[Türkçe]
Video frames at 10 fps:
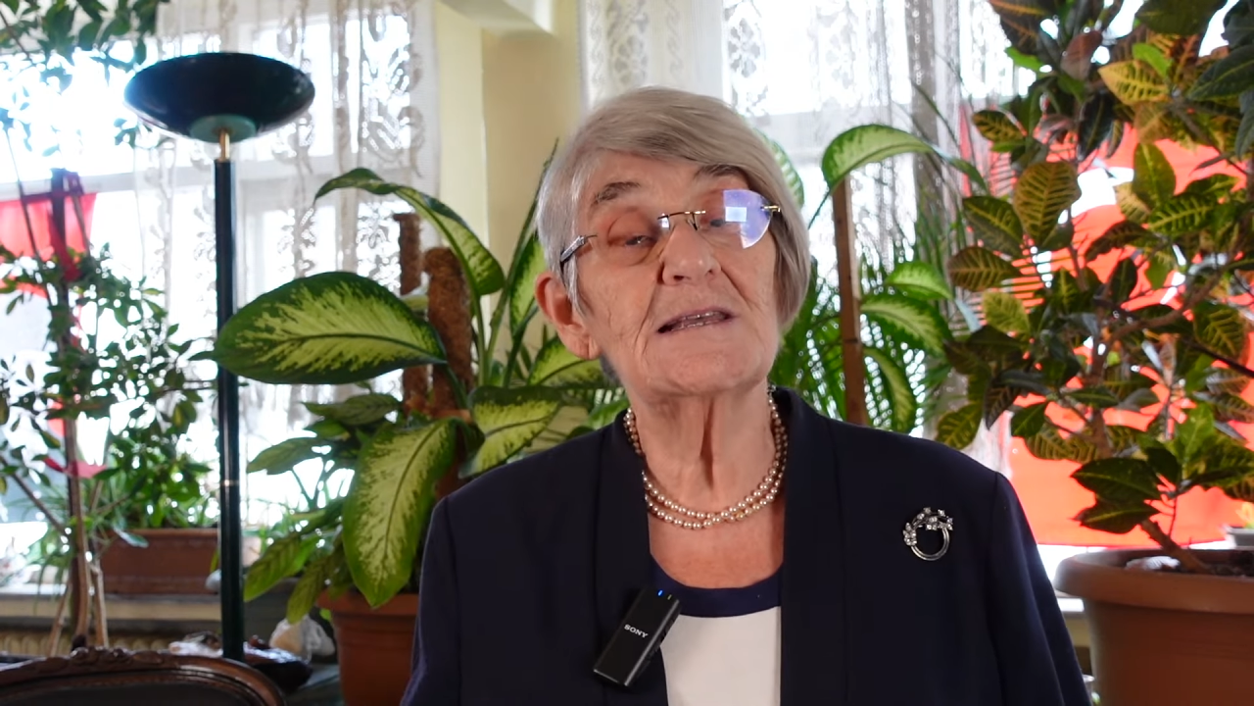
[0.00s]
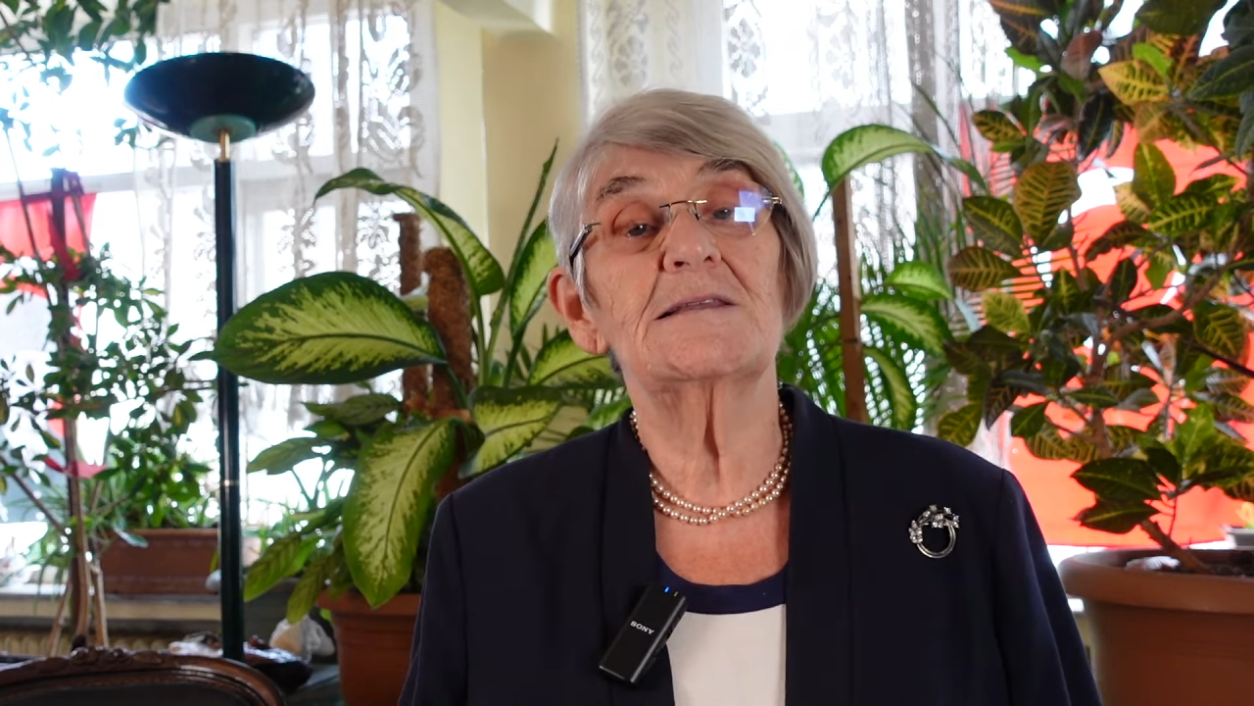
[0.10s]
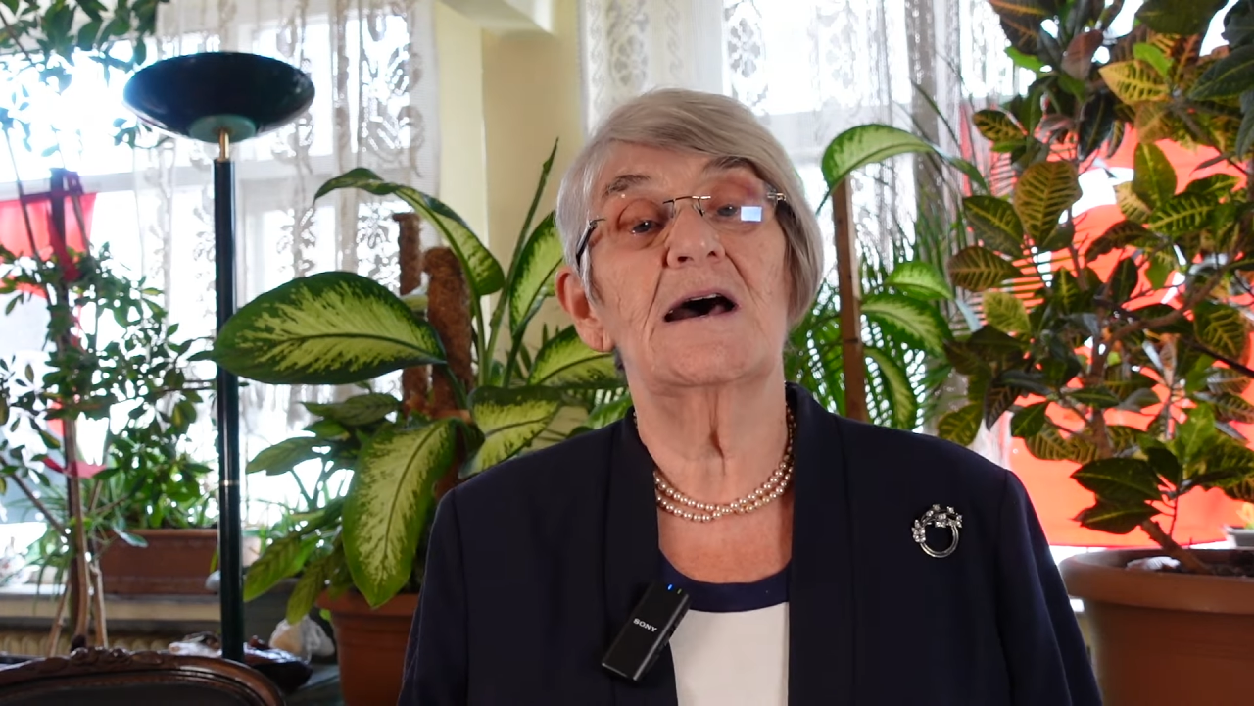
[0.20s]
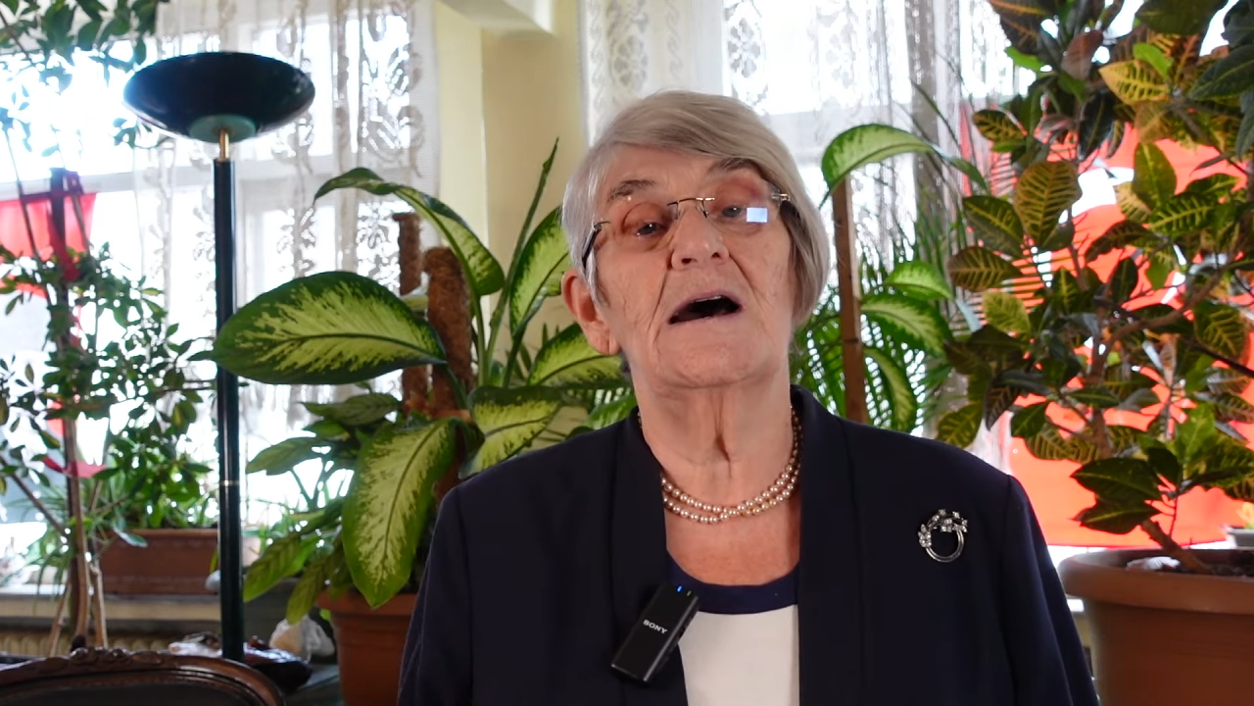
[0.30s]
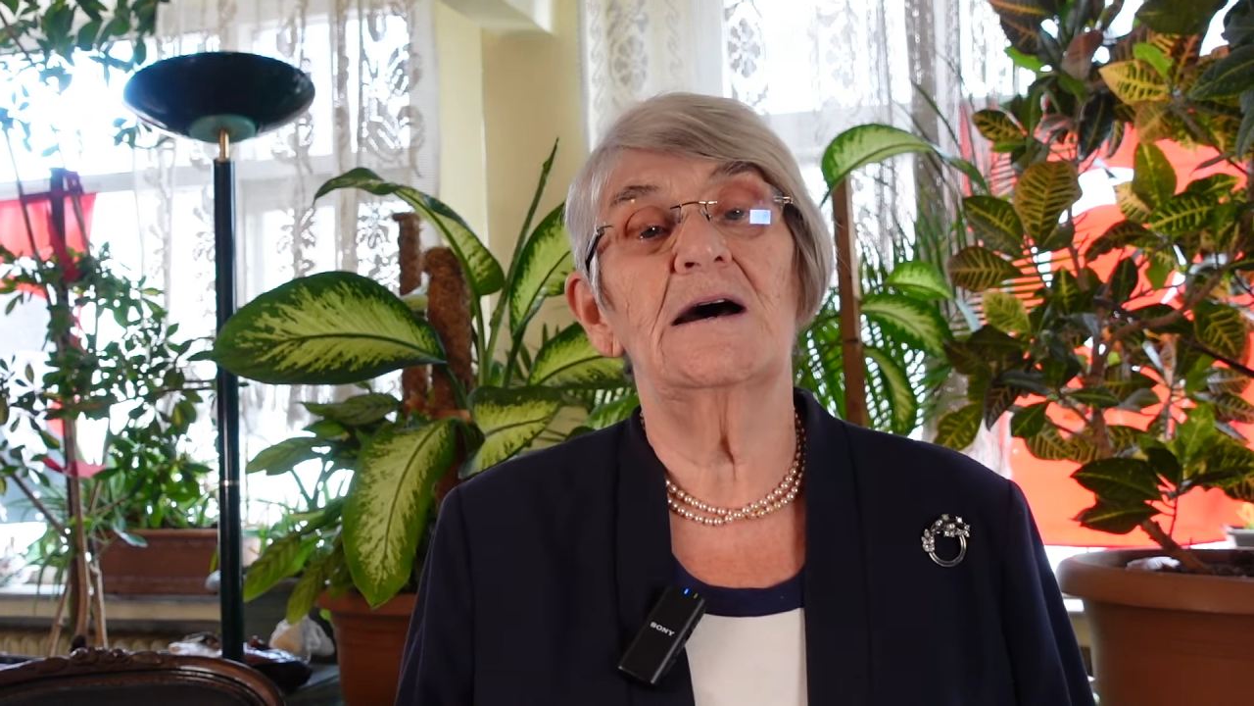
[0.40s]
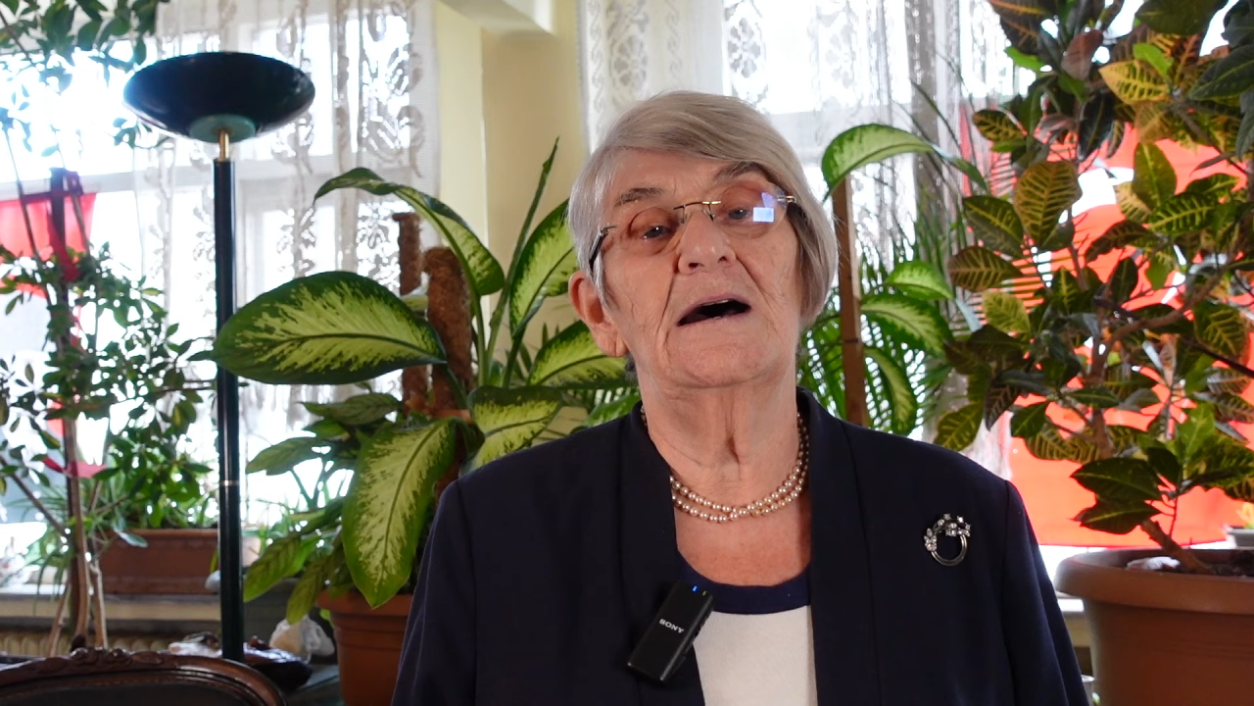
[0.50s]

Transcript: de daha